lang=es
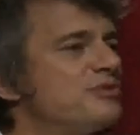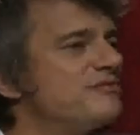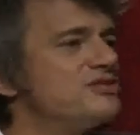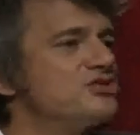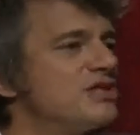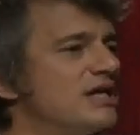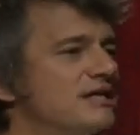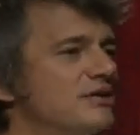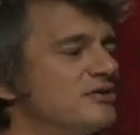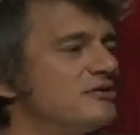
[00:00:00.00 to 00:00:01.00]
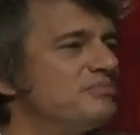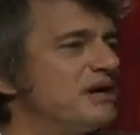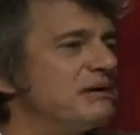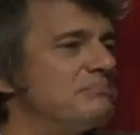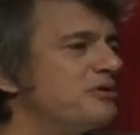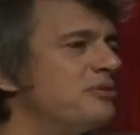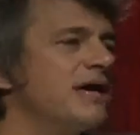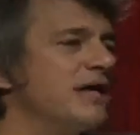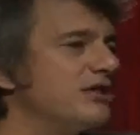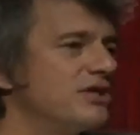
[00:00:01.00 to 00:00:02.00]
profesional en Europa
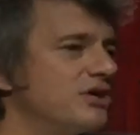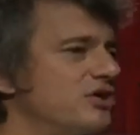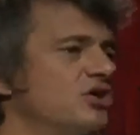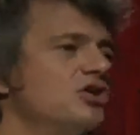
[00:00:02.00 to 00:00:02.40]
promedio? Digo, no,